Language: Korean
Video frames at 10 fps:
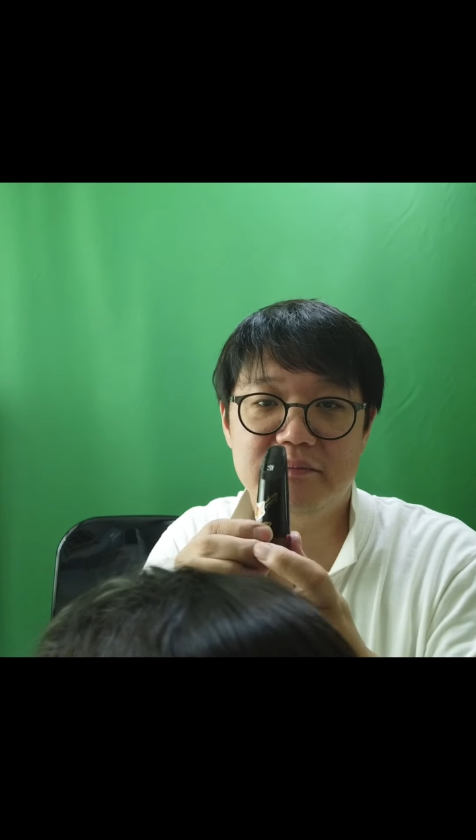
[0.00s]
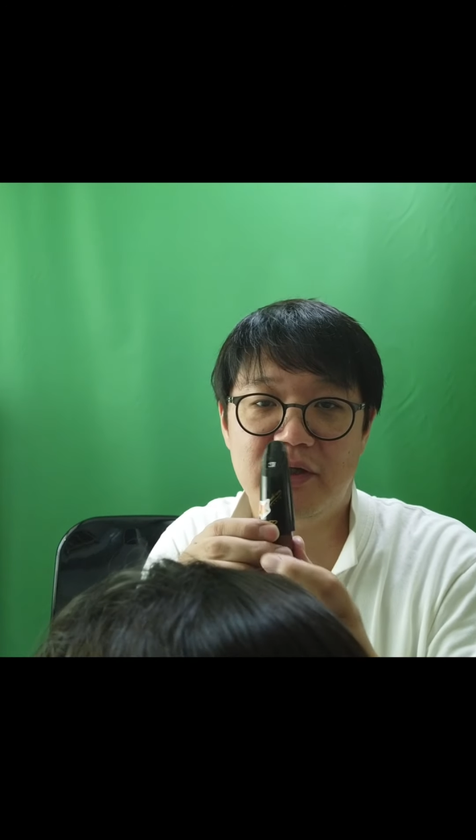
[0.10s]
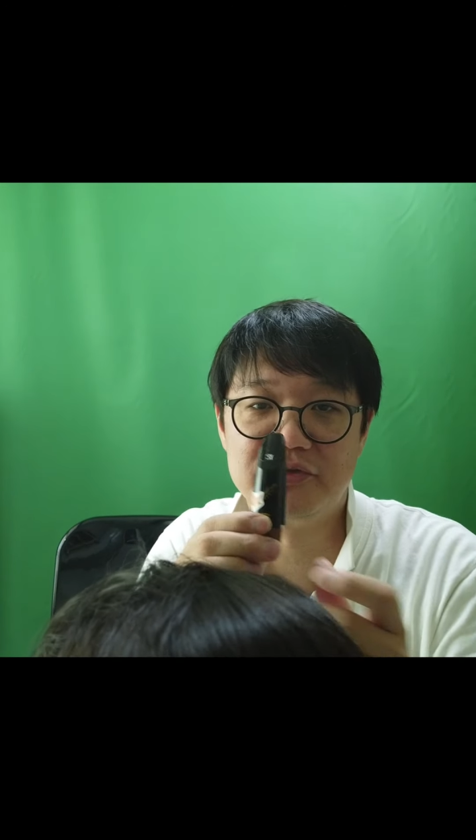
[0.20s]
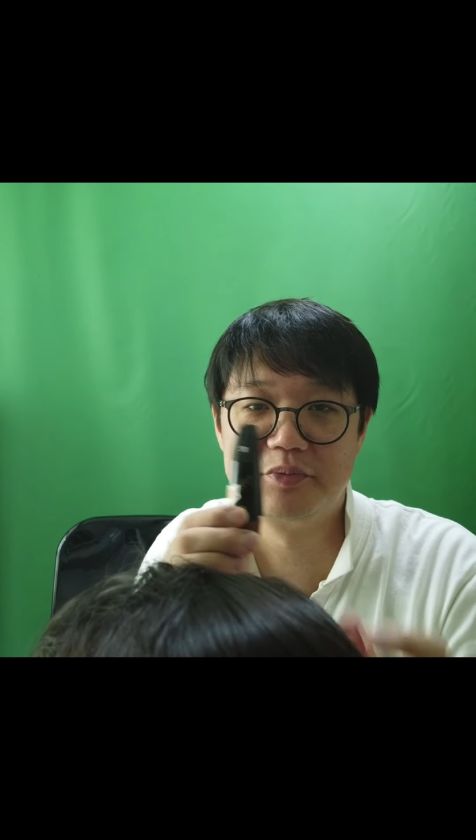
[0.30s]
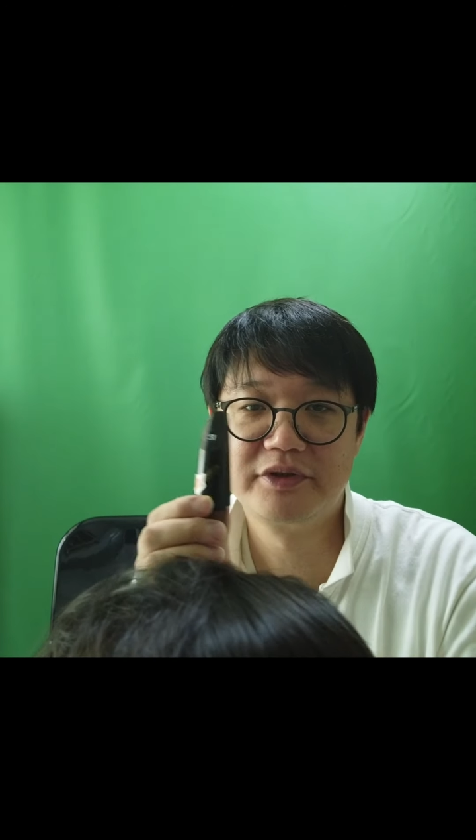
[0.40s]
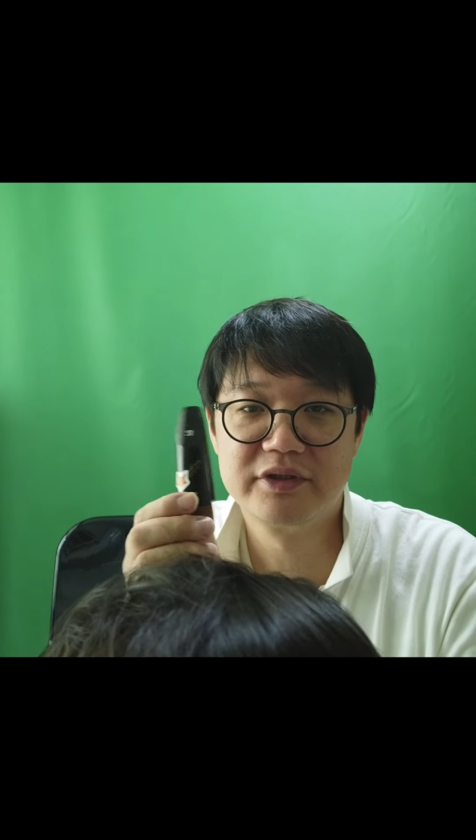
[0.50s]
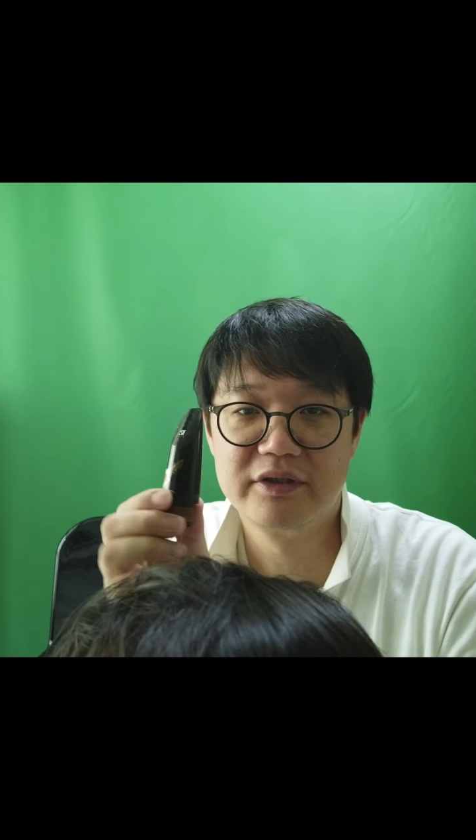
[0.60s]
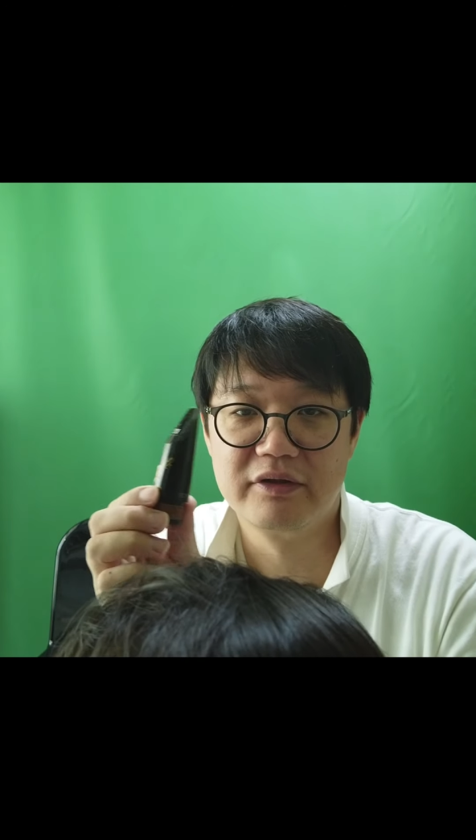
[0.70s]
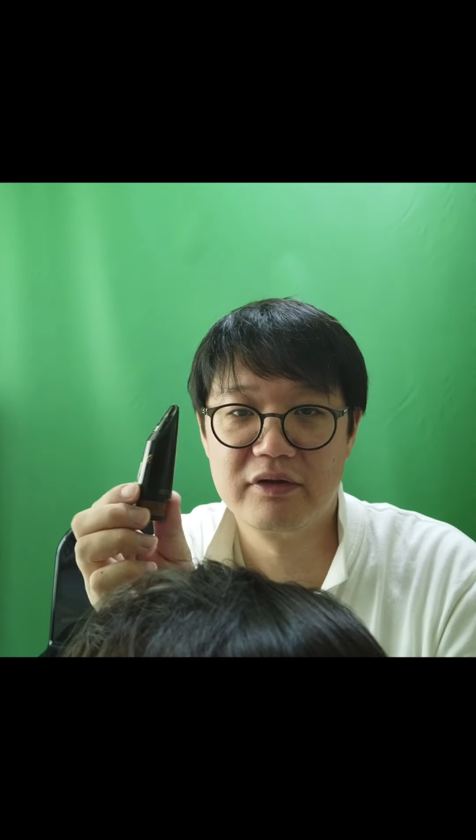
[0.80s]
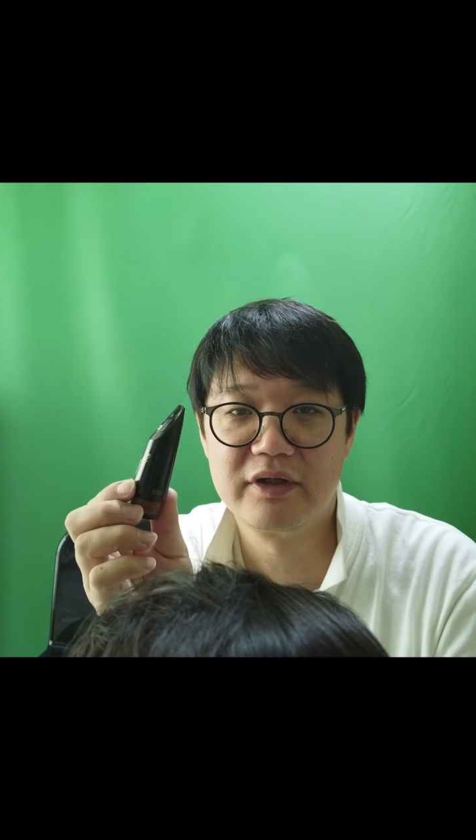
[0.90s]

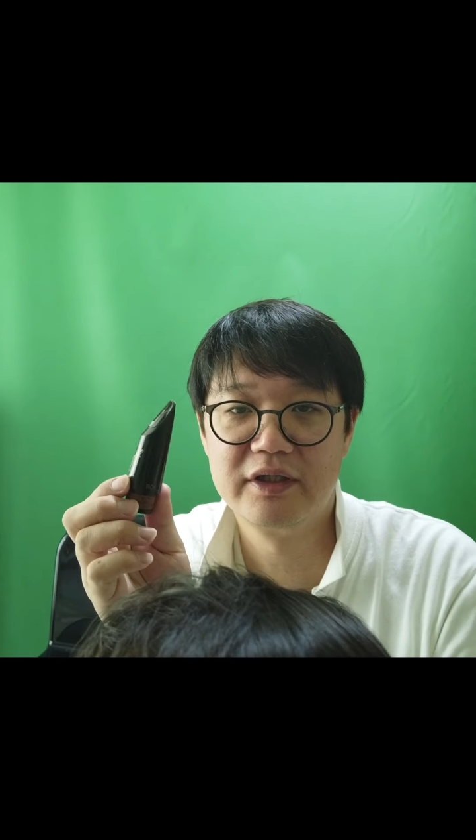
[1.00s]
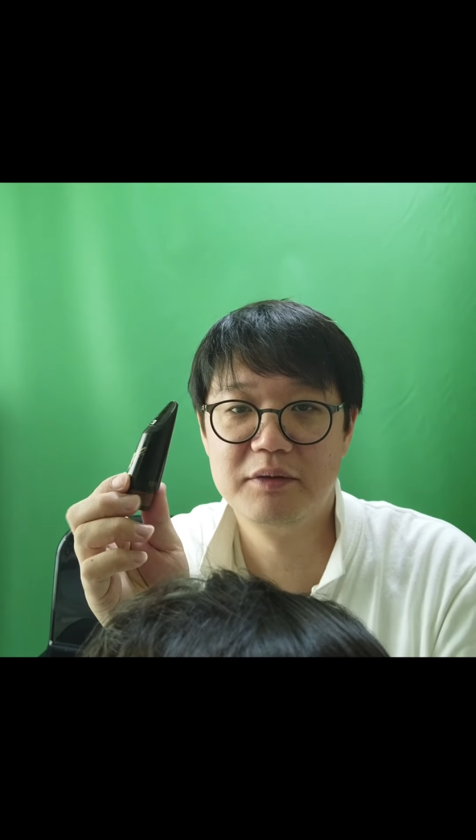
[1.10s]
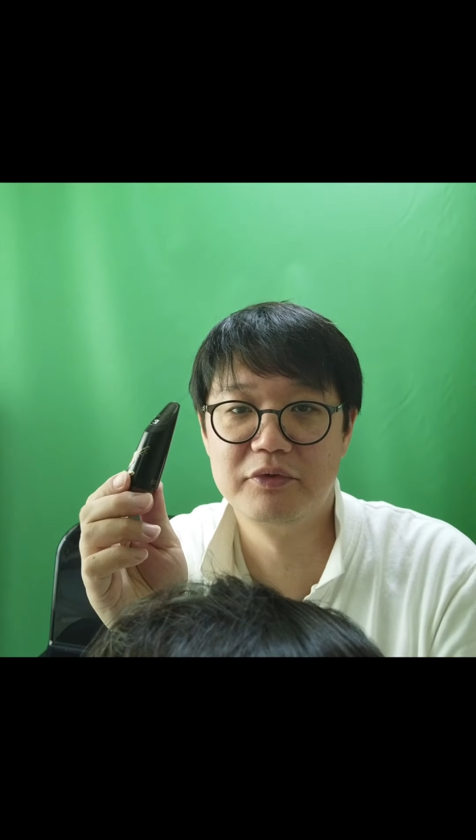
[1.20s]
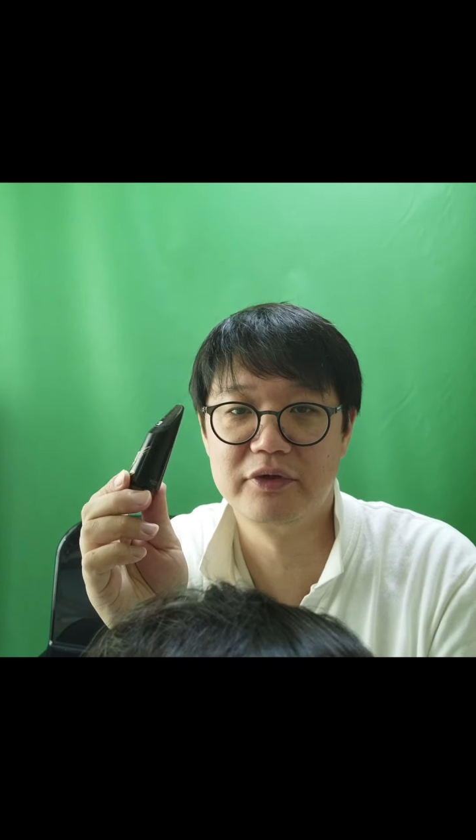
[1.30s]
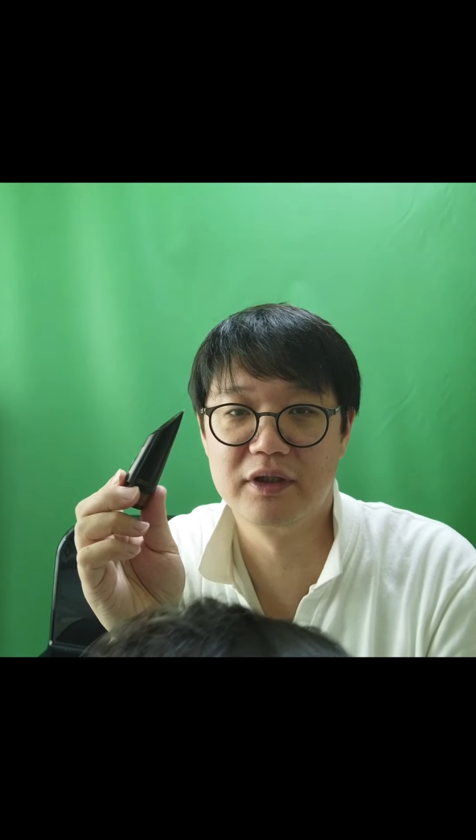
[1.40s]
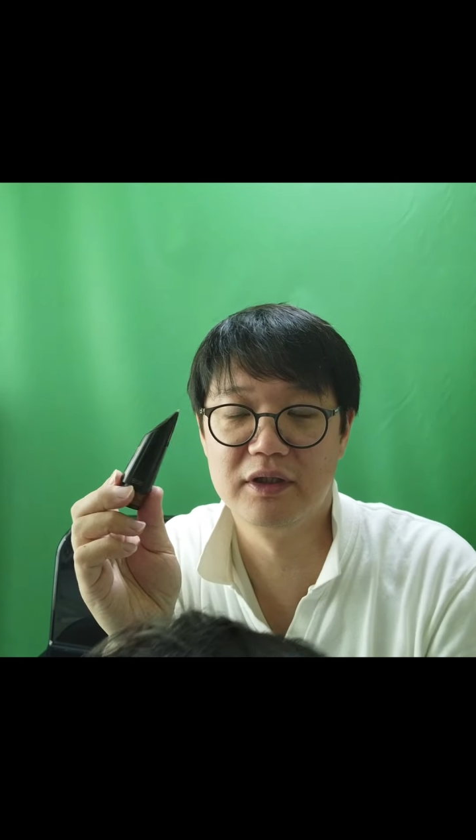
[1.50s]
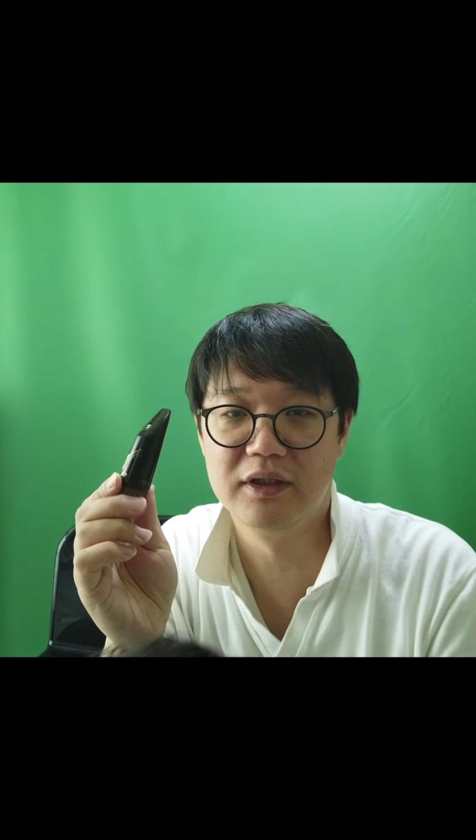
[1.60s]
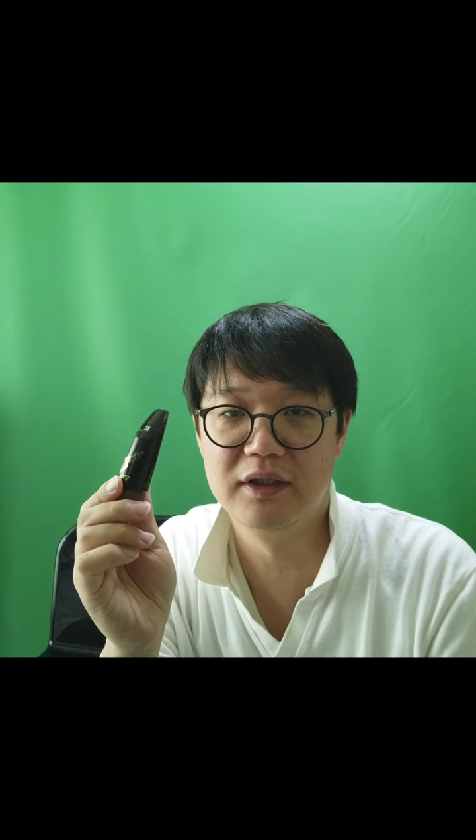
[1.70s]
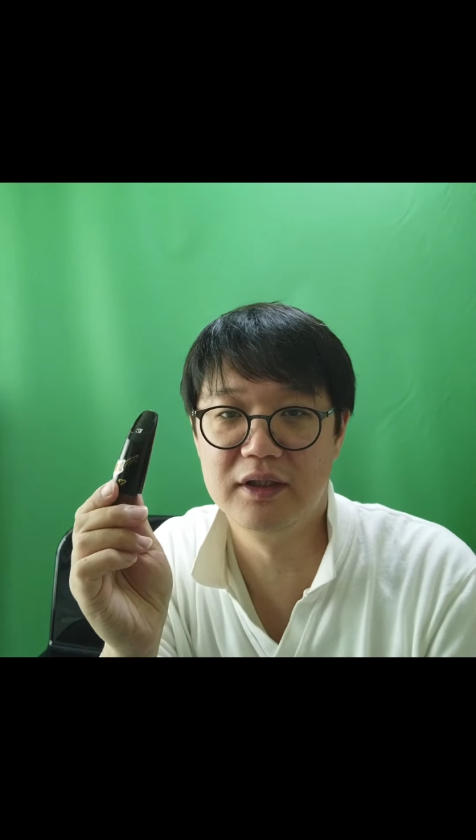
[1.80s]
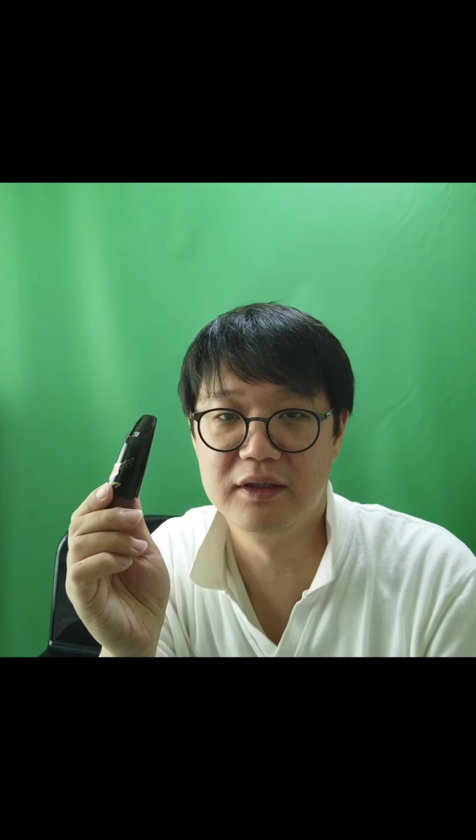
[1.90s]
마우스피스가 여러 개다
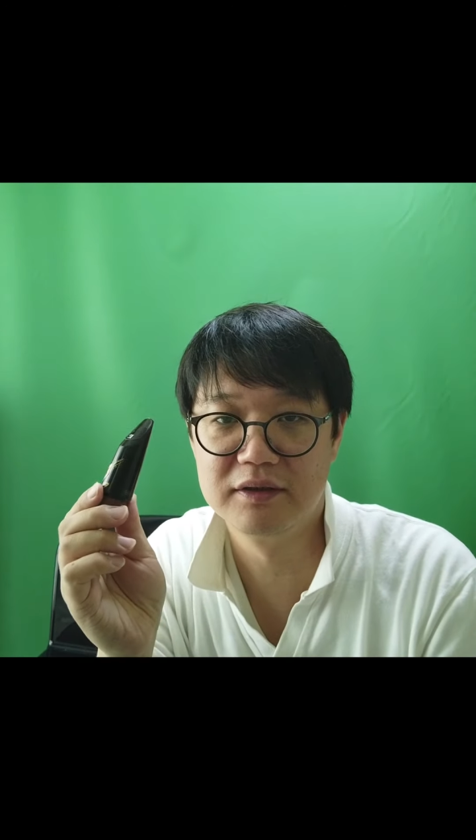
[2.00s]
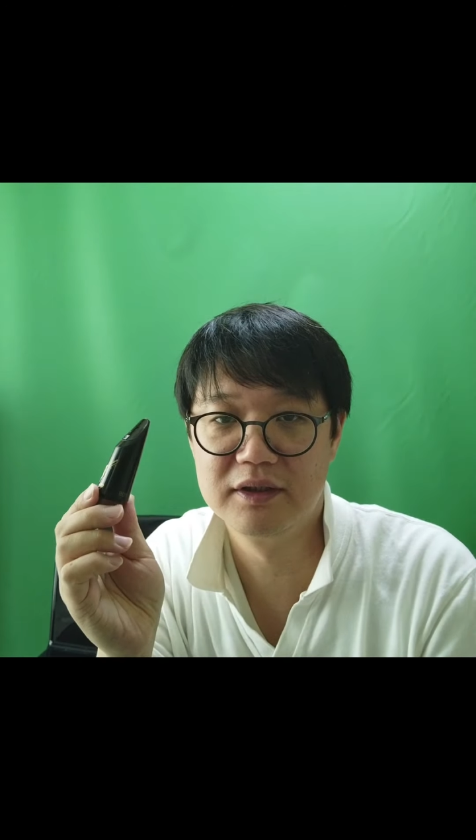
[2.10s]
보니까